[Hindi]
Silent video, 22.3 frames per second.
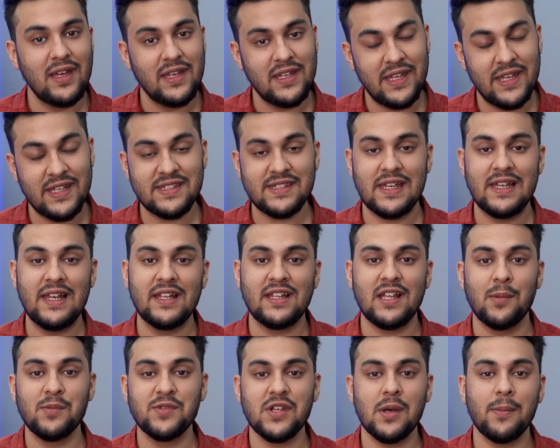ये इसके लिए
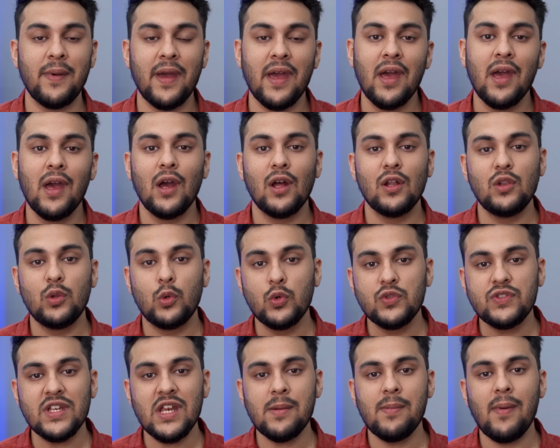थम्सअप है
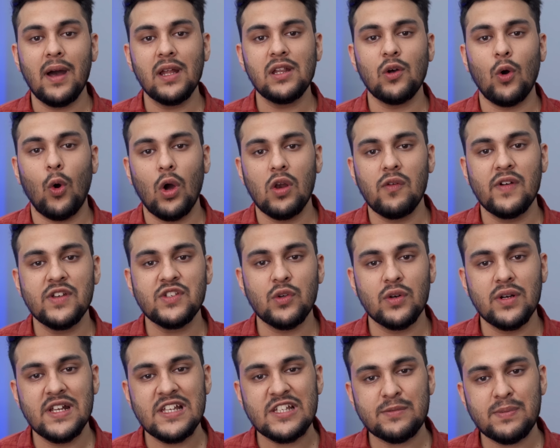दूसरी बात ऑलवेज
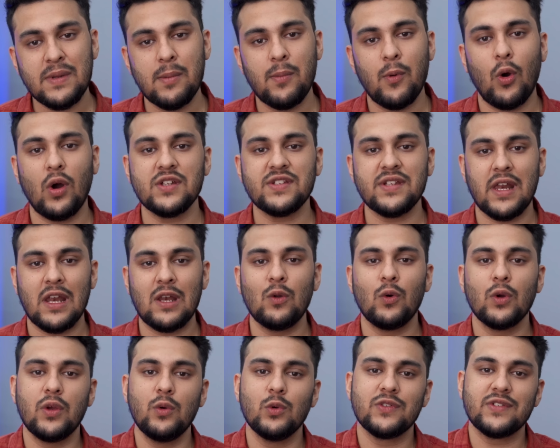ऑन डिस्प्ले बहुत सारे
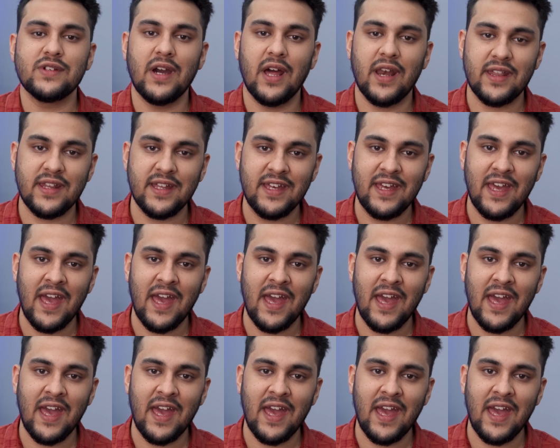लोग यूज़ करते ही